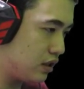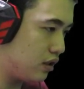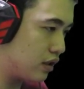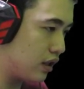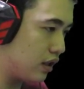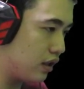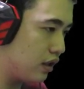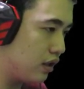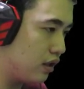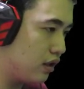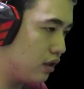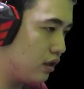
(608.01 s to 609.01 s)
Oke. Okay.
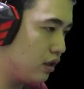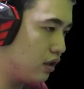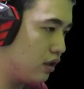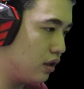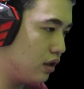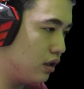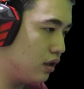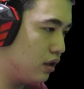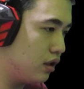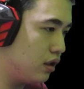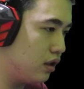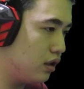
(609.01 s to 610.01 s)

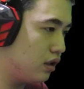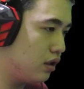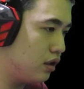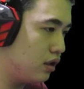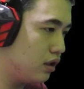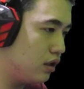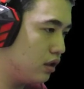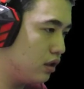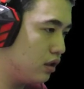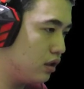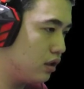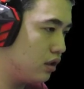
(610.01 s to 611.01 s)
Uh eh,
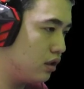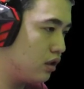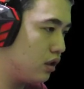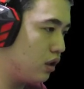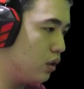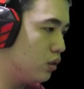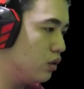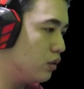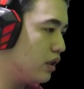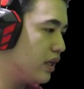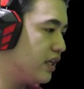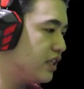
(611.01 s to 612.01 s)
Oh
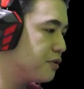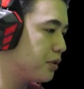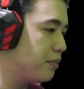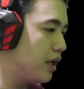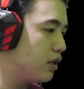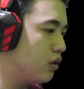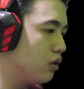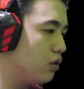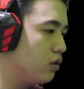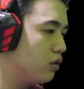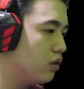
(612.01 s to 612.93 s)
no, yang ini cepet banget loh.